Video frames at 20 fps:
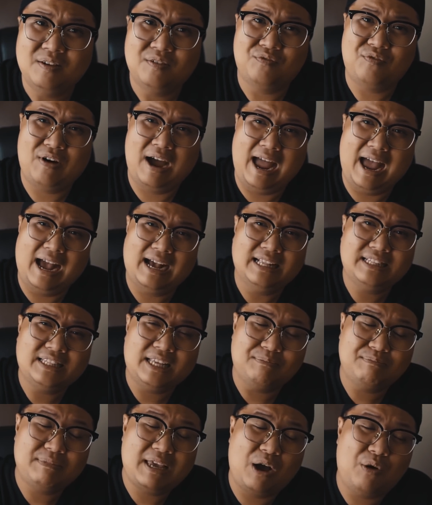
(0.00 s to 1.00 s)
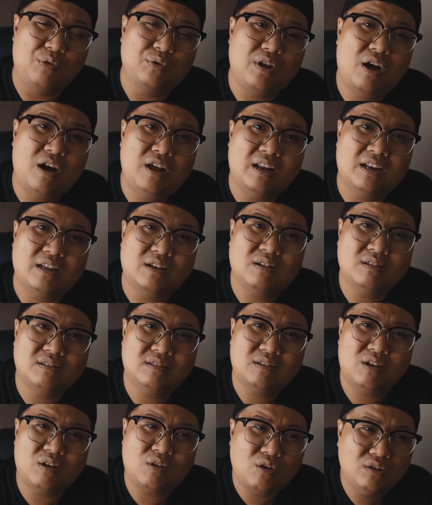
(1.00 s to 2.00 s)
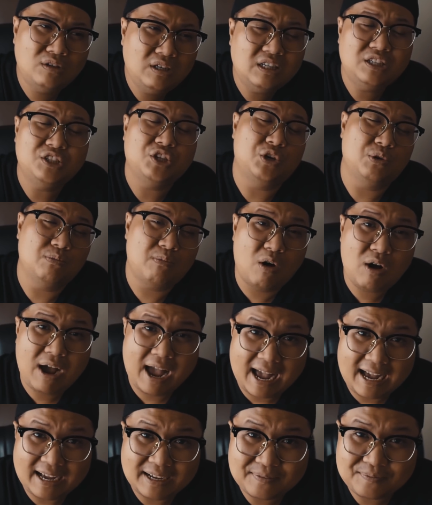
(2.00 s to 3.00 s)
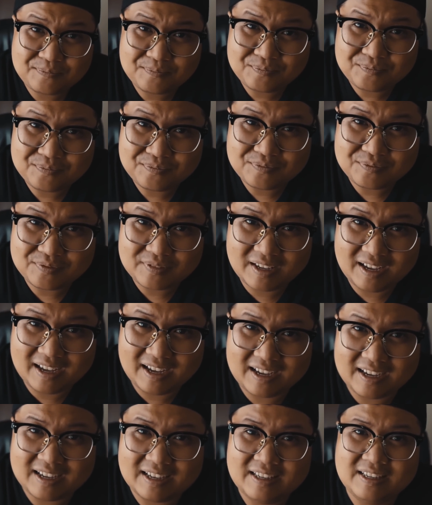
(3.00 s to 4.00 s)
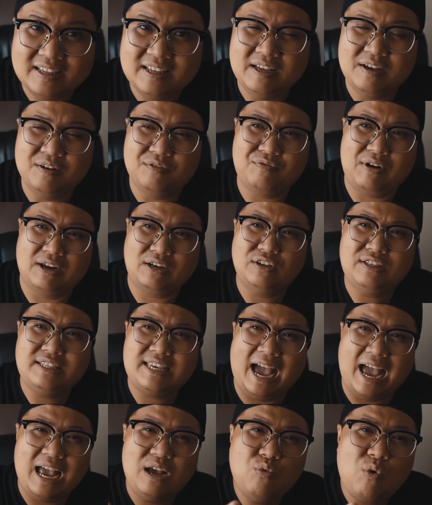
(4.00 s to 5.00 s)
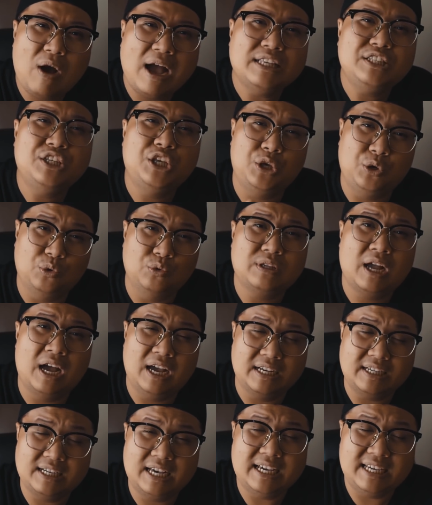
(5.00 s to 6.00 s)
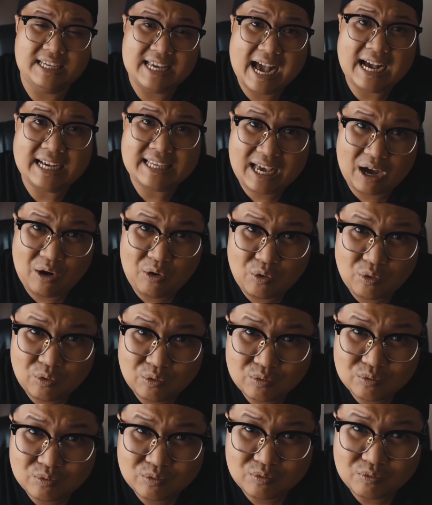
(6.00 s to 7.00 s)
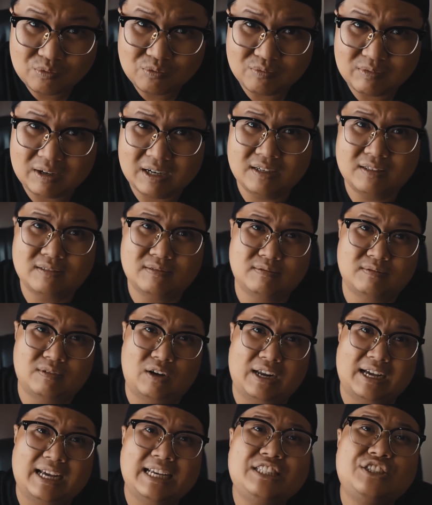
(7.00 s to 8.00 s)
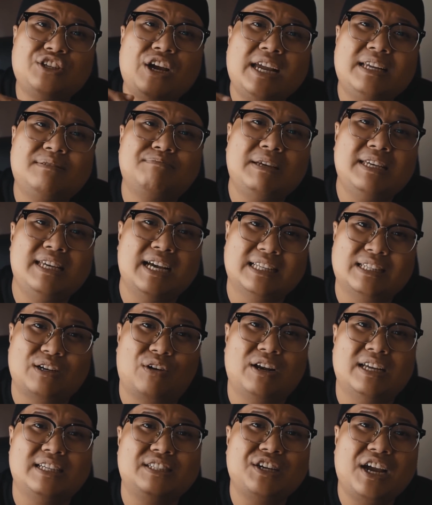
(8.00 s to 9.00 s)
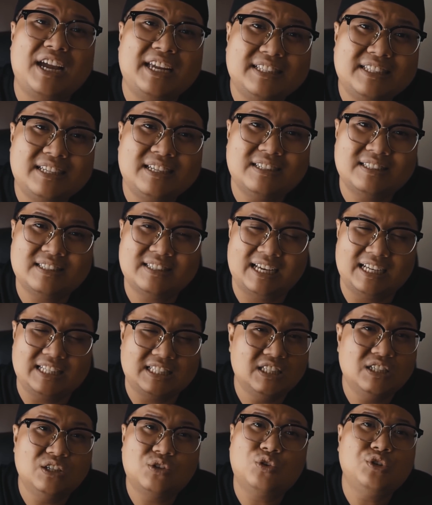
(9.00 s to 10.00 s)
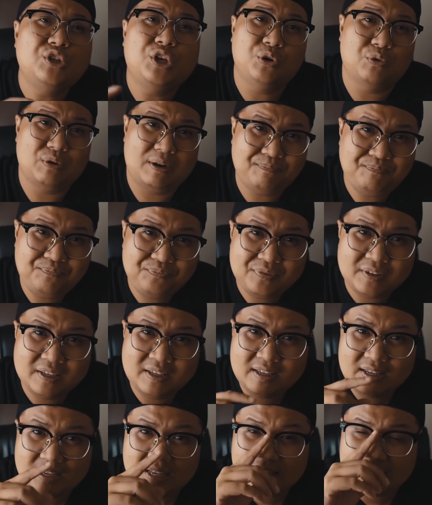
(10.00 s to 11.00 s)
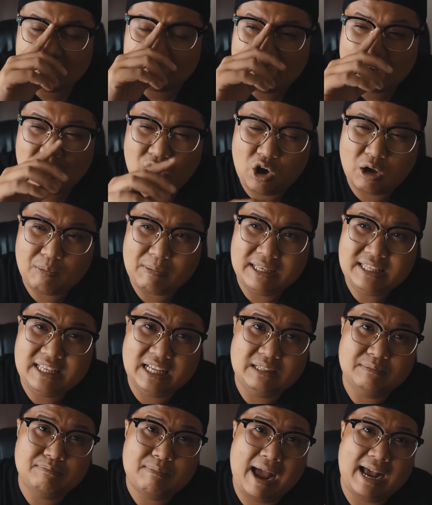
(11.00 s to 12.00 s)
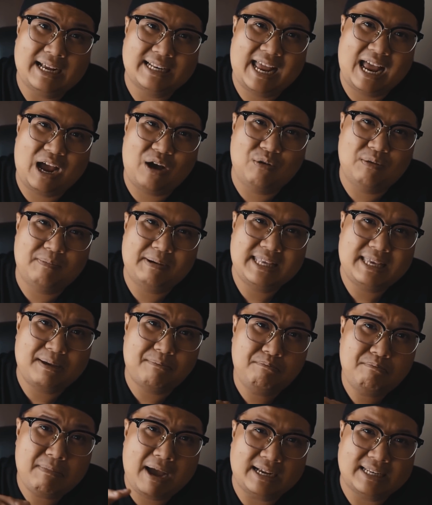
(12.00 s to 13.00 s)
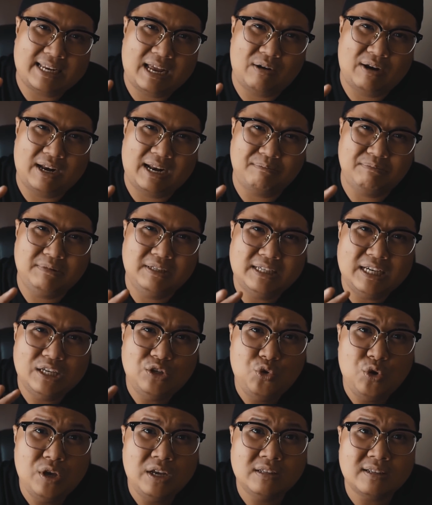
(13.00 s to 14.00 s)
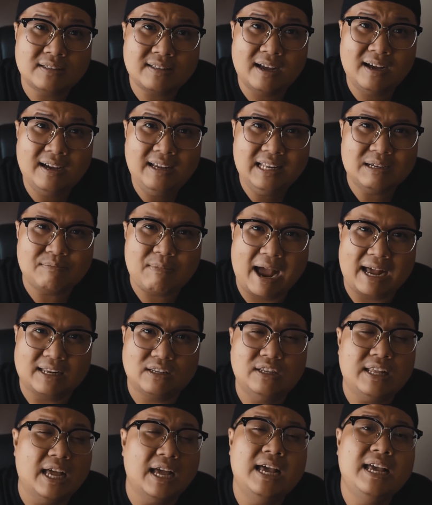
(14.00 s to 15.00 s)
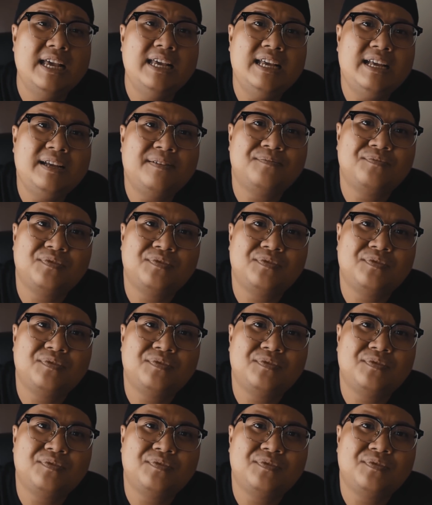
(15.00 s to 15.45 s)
và cái tiệm nhậu đó là nó có nó có rất nhiều món ăn à, và nó trải qua nhiều thời kỳ ăn nhậu à, gọi là cái trend bây giờ ta gọi là trend đó. ngày xưa có nhiều lắm thì bà ngồi bà nhìn bàn nào bà nhắm bàn nào làm như cái duyên nó tới là bàn nó để ý